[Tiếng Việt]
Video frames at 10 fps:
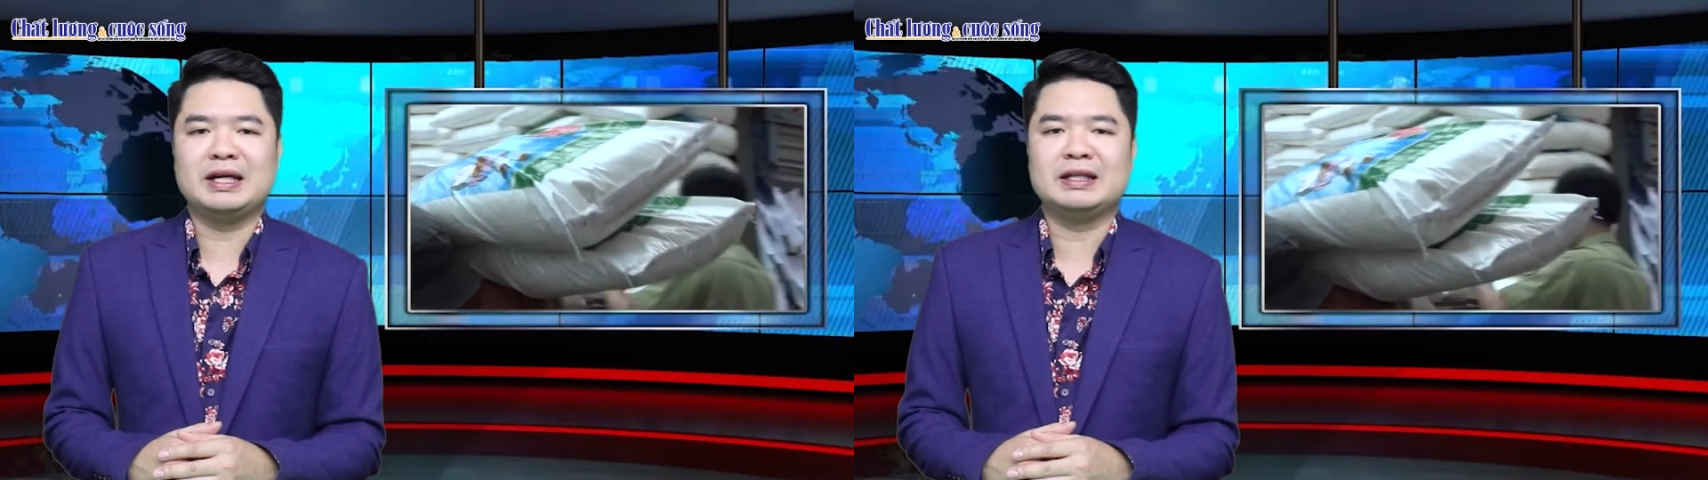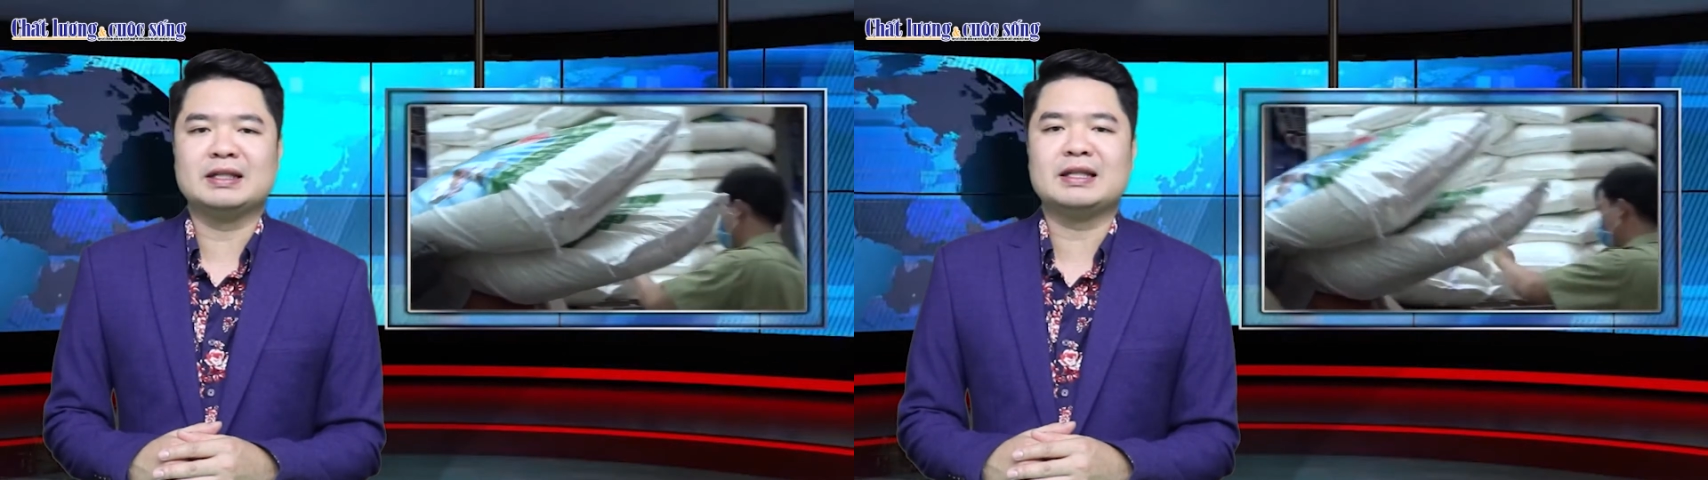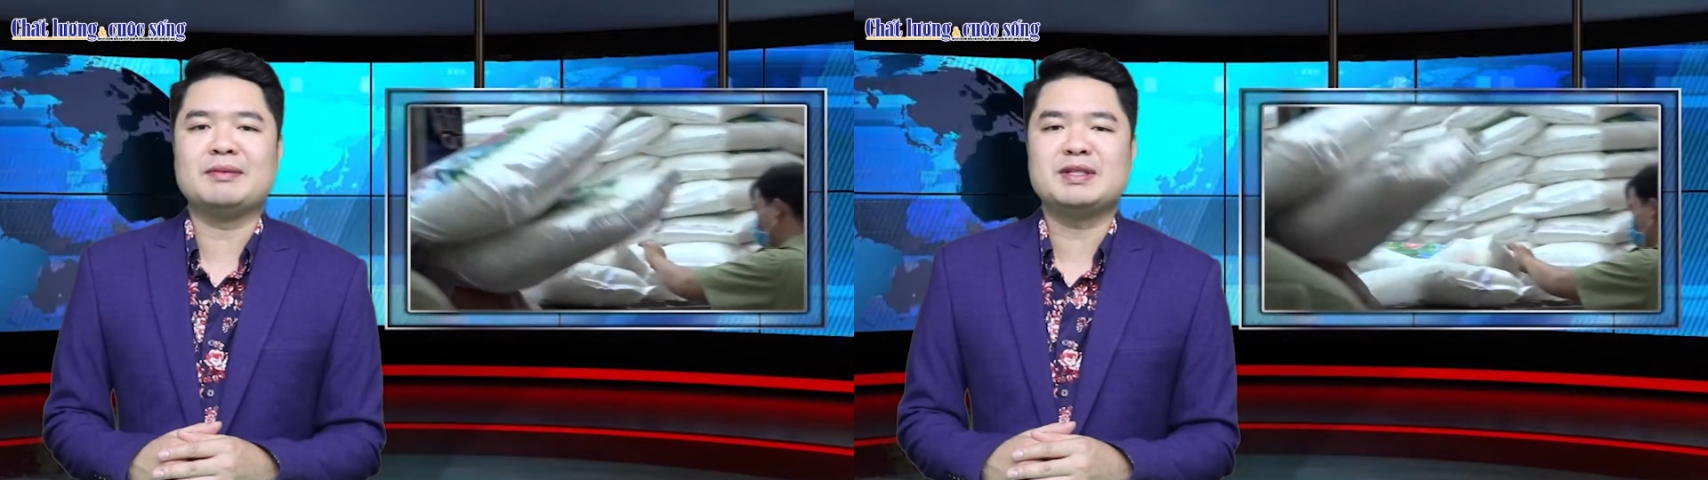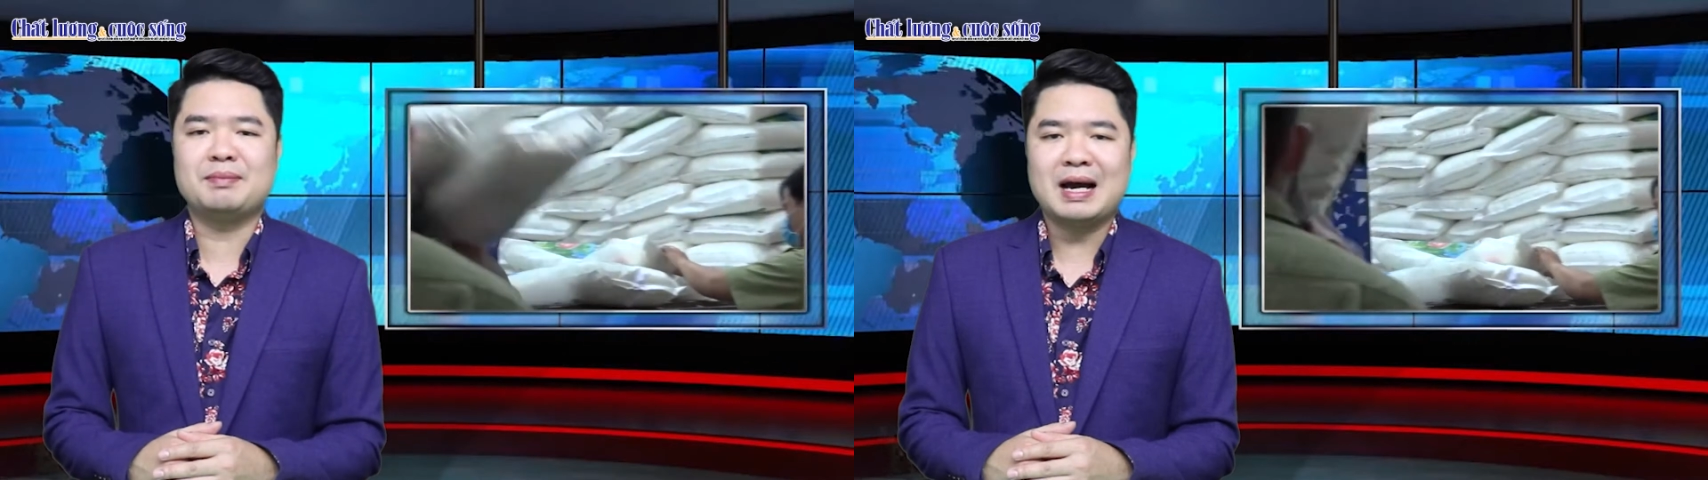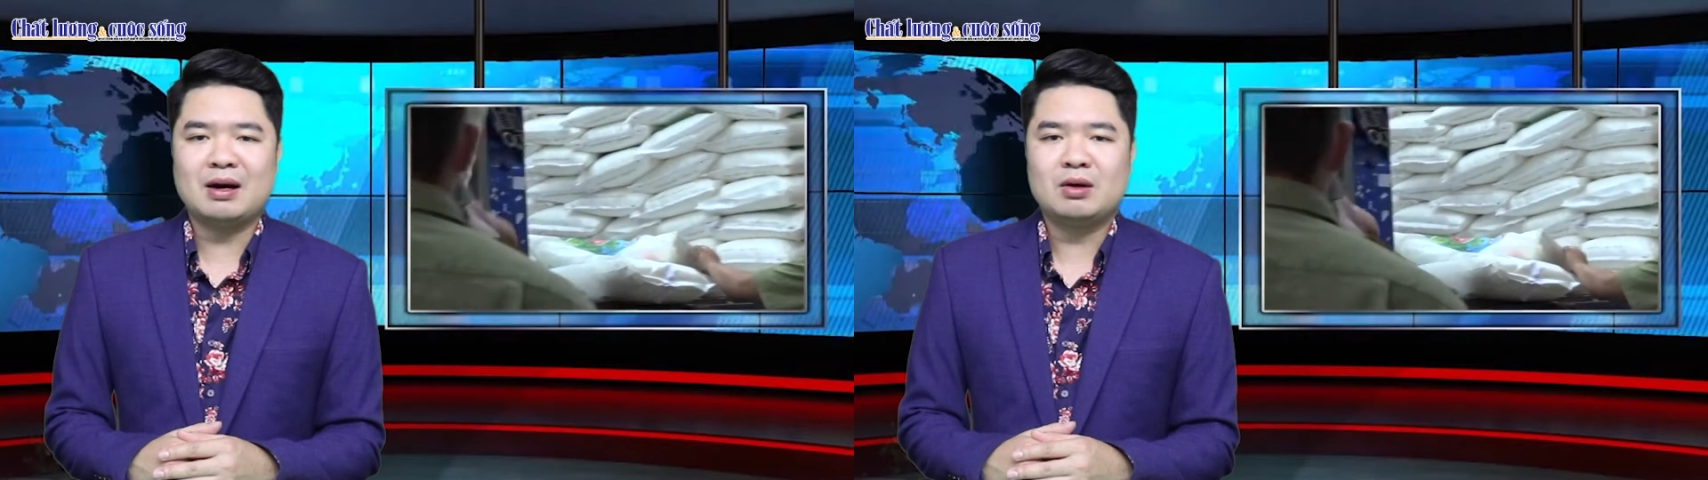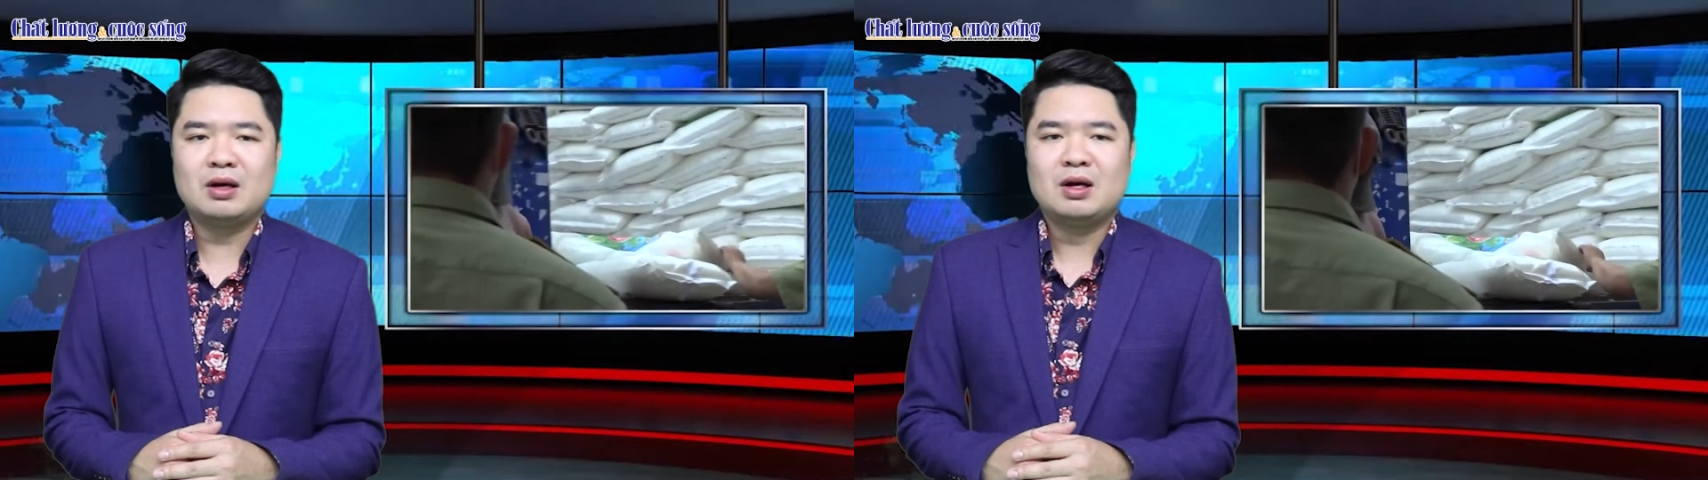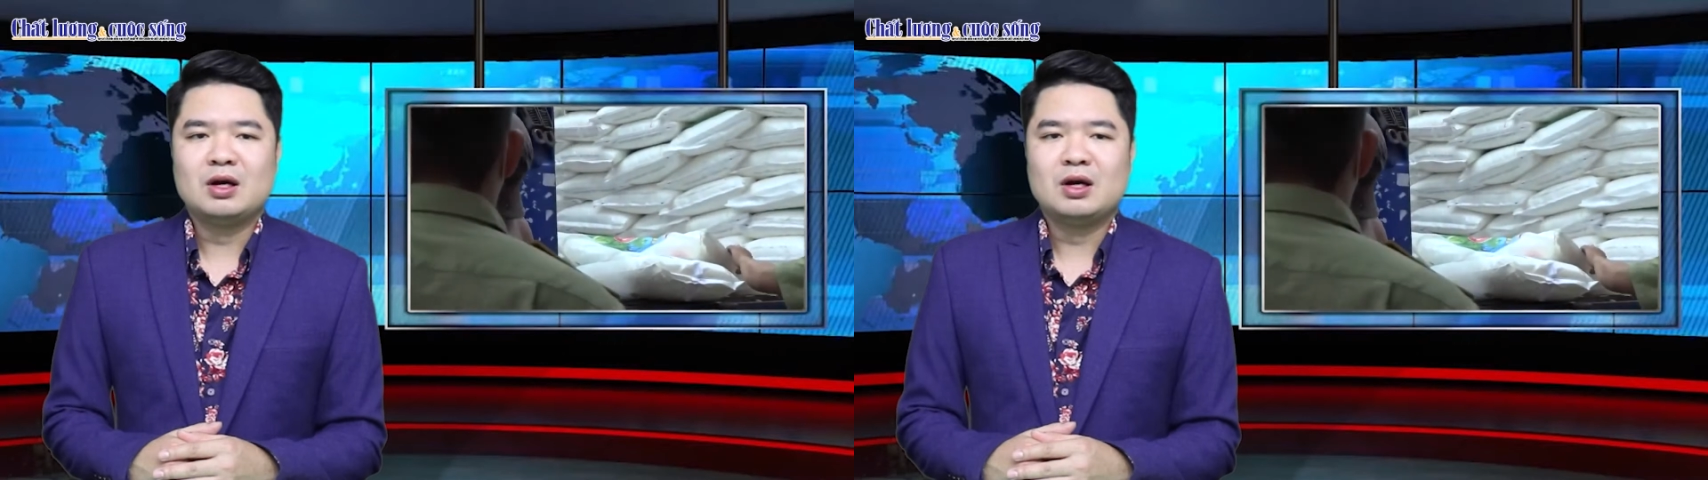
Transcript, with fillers: 1.800 bao.